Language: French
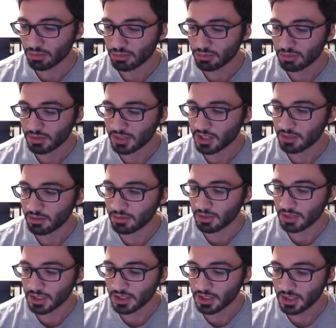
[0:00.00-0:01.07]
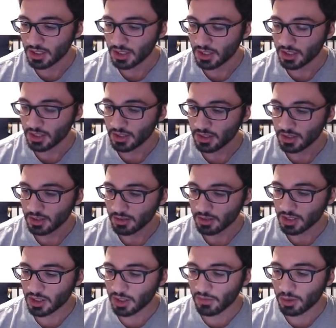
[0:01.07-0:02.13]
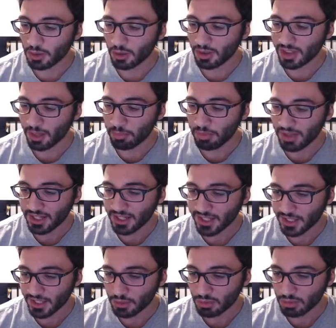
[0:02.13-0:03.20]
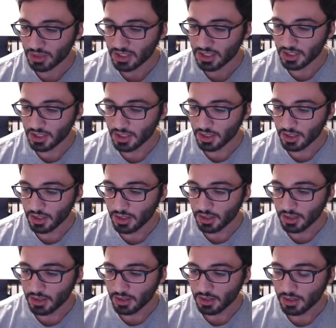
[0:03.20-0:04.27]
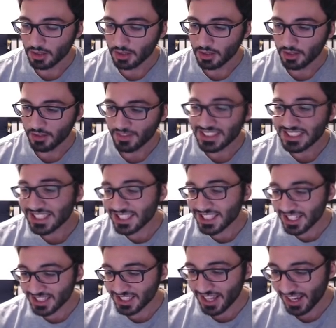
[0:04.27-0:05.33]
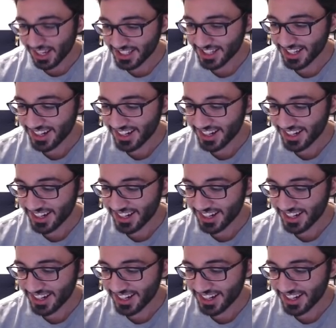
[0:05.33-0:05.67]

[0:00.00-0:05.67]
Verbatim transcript: qu'on a eu wesh. Moi j'ai envie de te taper avec les Katsuki. Vas-y, cherche ta race.